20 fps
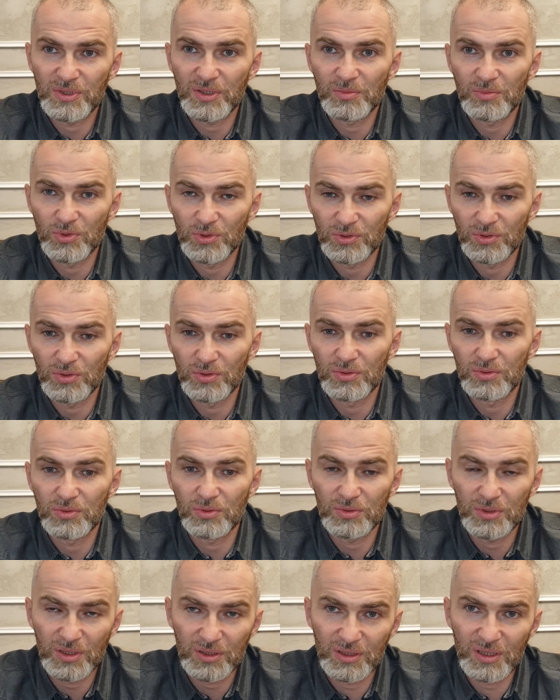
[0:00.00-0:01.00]
и работают, то
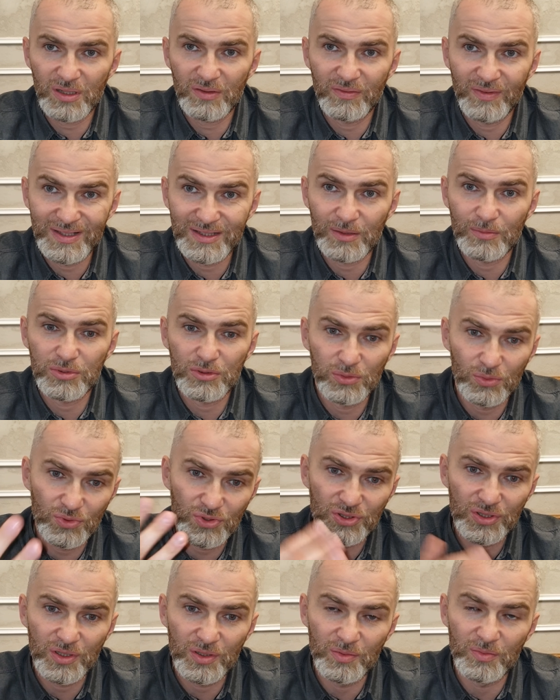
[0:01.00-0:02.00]
тогда в этом
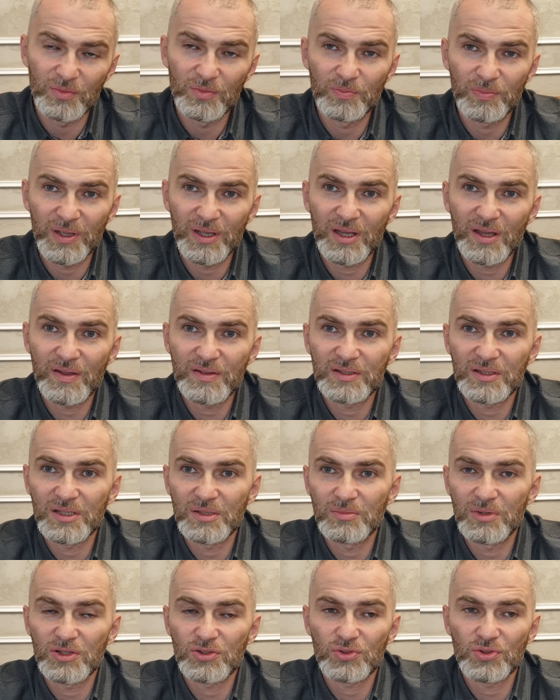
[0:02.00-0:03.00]
случае появится
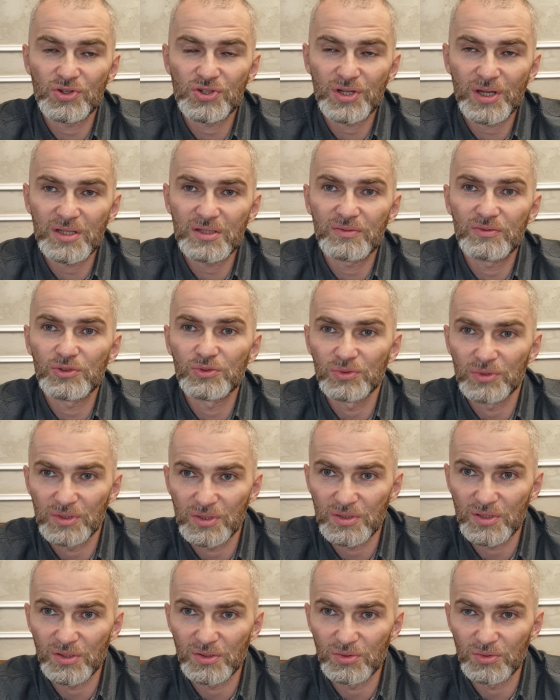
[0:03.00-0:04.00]
небольшой шанс вернуть
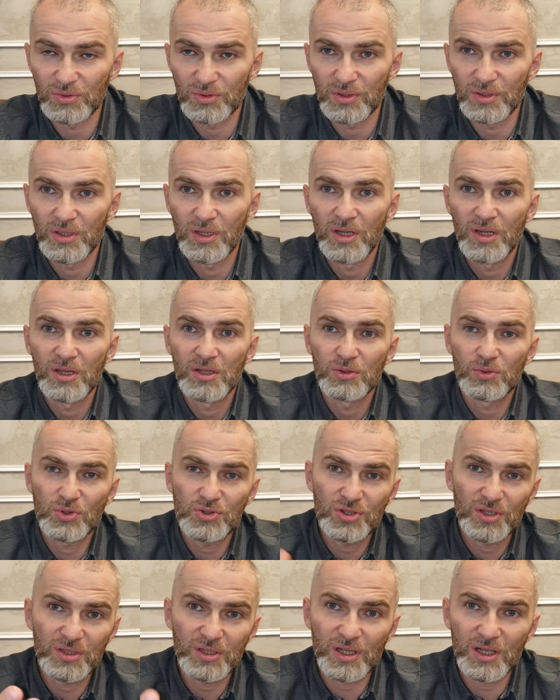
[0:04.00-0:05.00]
эти территории.
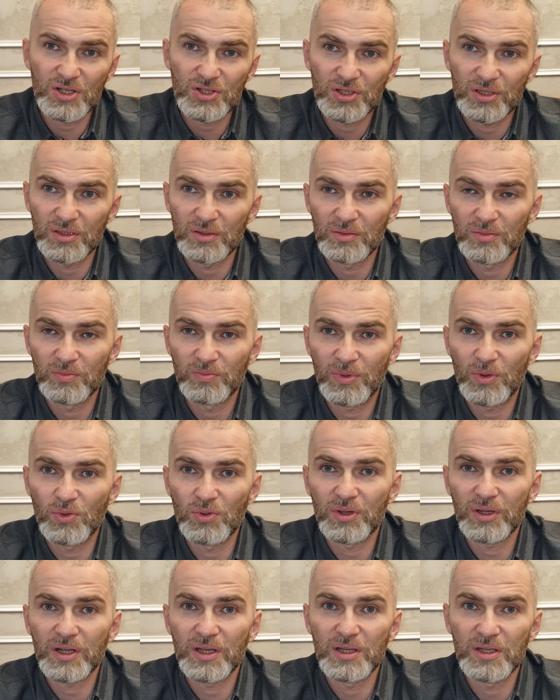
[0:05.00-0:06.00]
Точно так же по
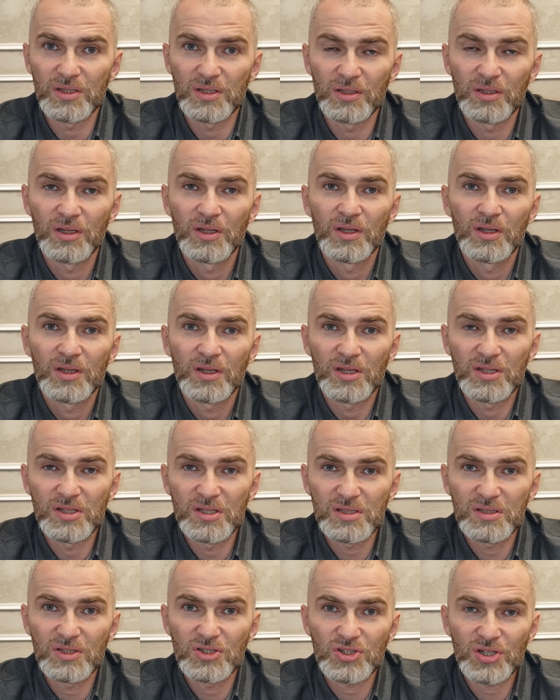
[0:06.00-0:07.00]
Украине.
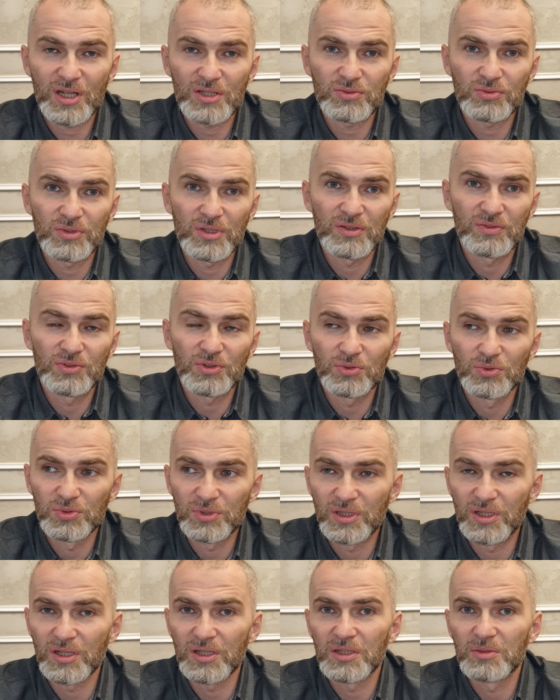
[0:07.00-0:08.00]
Единственный шанс у них
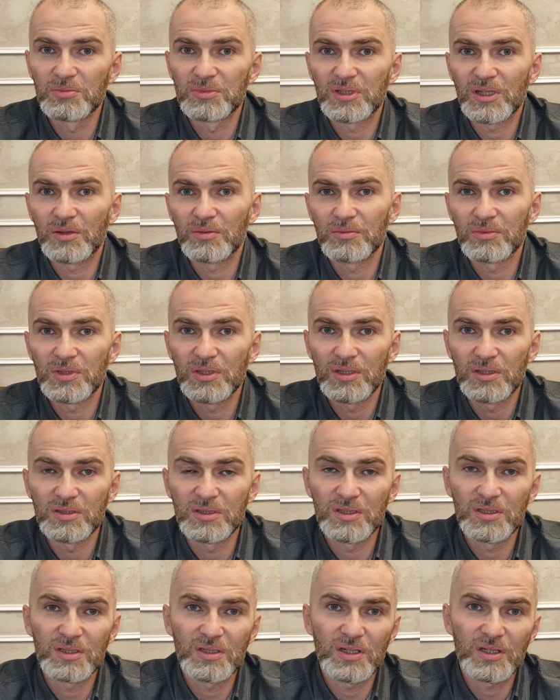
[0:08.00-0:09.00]
вернуть Крым там, и
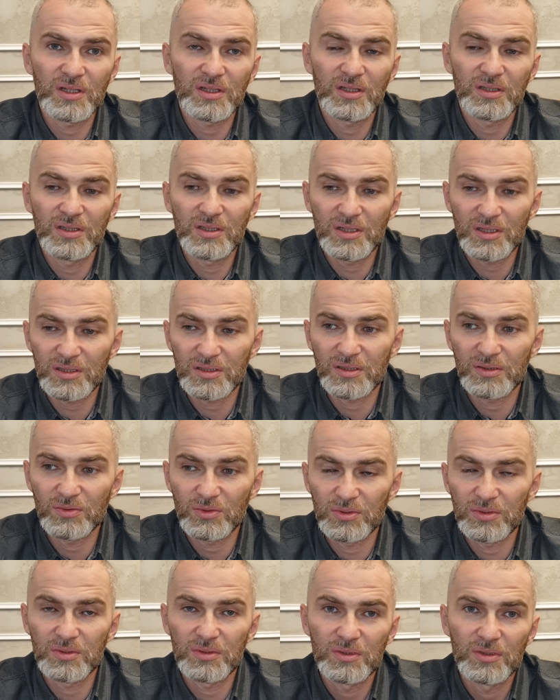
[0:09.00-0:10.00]
ДНР, ЛНР, это
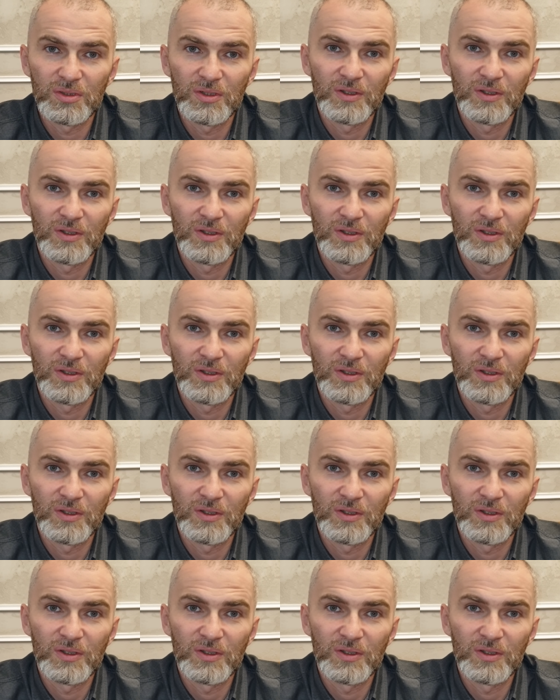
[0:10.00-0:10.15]
вот